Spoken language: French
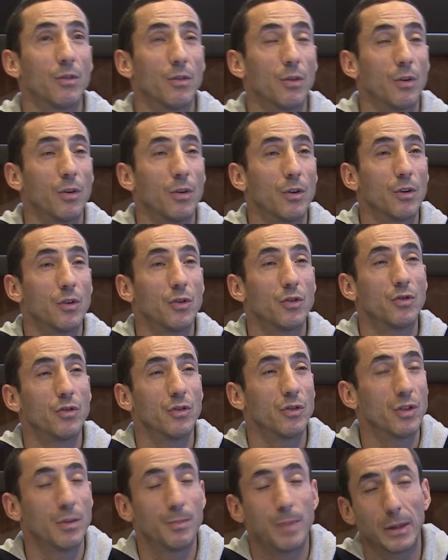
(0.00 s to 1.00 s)
Euh,
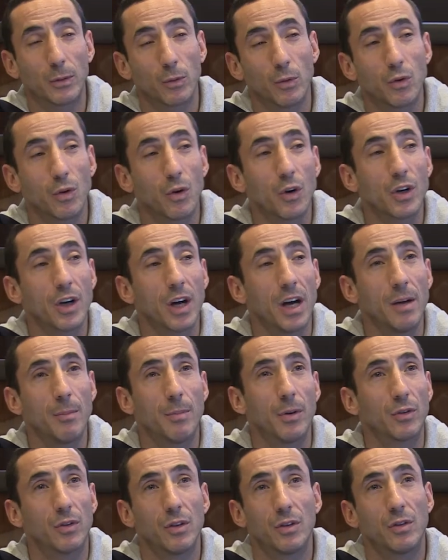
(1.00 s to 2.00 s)
j'ai pas trop de regrets
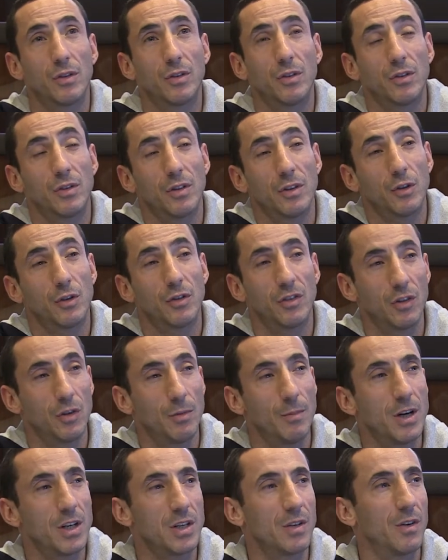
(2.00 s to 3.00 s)
parce que c'est
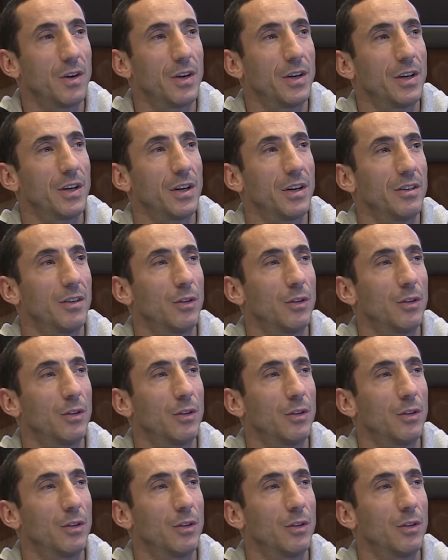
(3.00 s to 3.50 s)
dommage d'avoir des regrets.